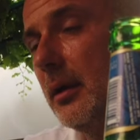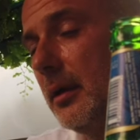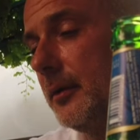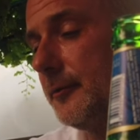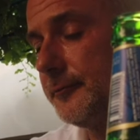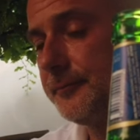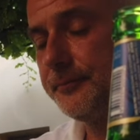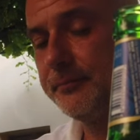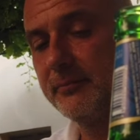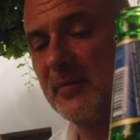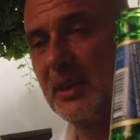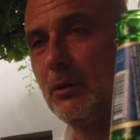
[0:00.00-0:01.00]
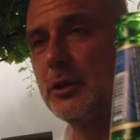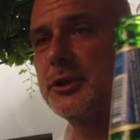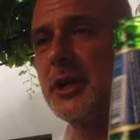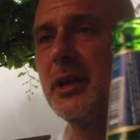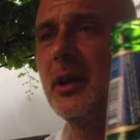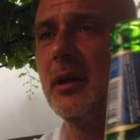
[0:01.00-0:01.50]
啊！到
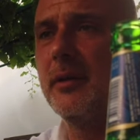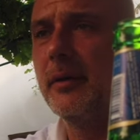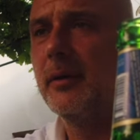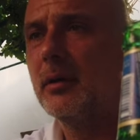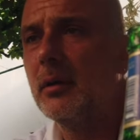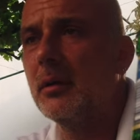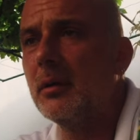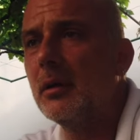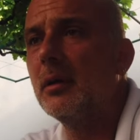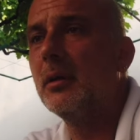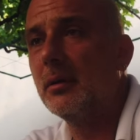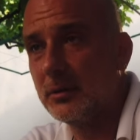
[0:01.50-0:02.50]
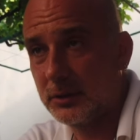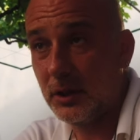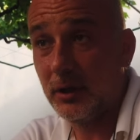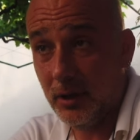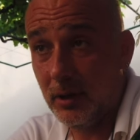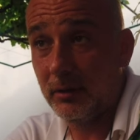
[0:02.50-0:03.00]
申根，申根，申
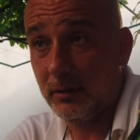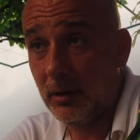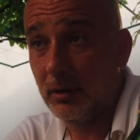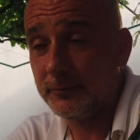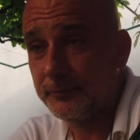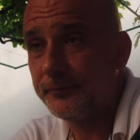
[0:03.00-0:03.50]
根，申根。